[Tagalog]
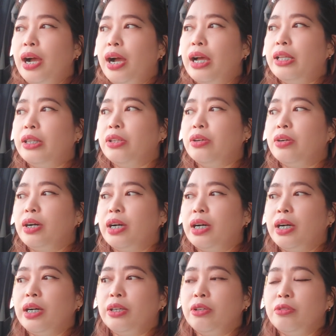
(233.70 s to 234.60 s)
ano,
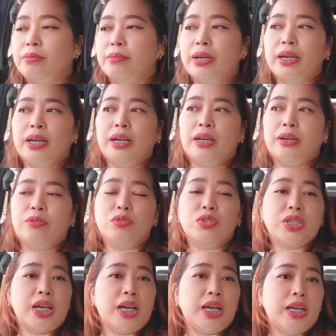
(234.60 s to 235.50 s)
uh, yung mga kung
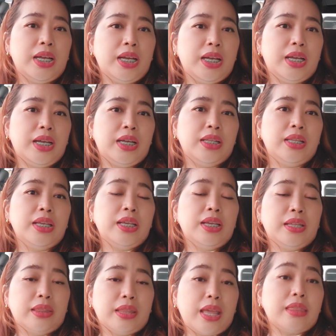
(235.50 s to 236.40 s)
saan,
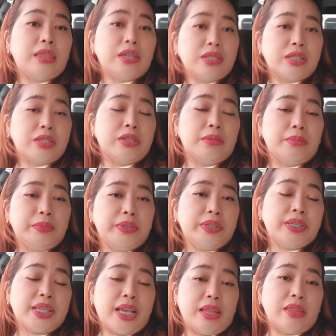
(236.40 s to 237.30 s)
data
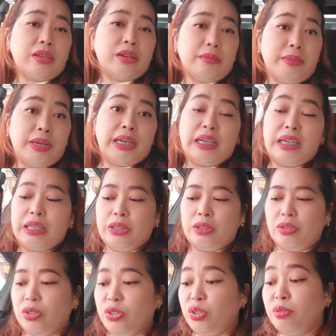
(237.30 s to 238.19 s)
server center, mga
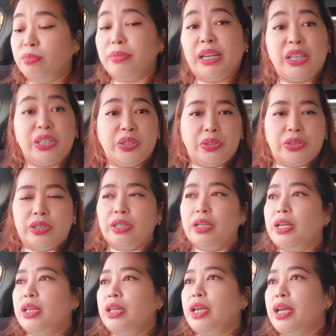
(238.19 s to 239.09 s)
ganon. Yun pala yun.
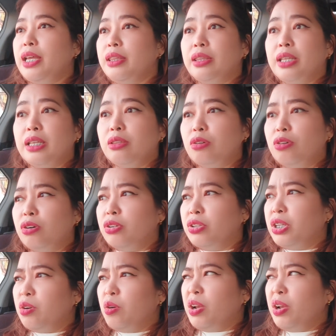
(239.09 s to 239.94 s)
And dito, di